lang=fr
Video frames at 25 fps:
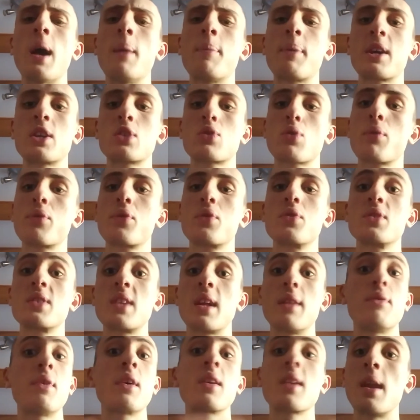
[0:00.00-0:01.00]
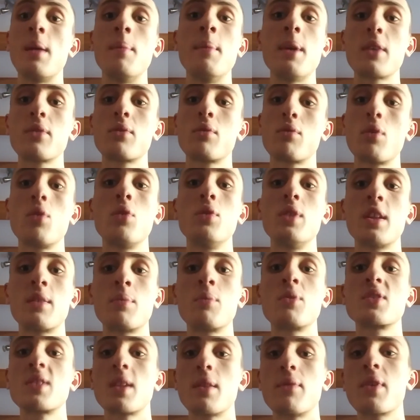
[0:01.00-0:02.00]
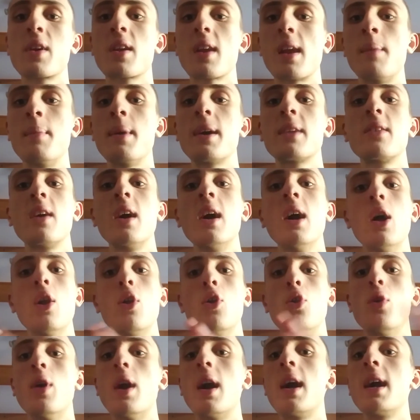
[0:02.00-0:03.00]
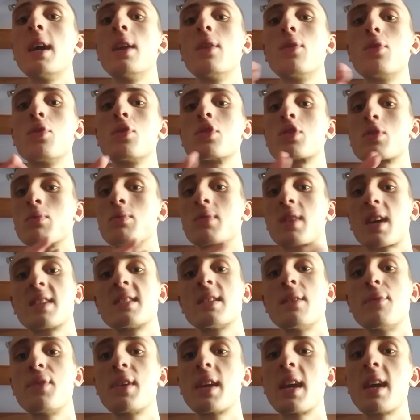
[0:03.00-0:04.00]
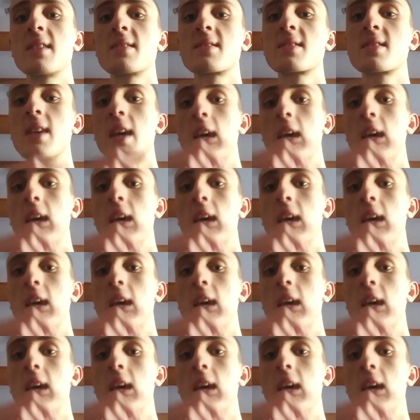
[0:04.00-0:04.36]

Après, je trouve que ça devient de la merde. Honnêtement, ça devient de la merde. Le 1 et le 2 sont très efficaces.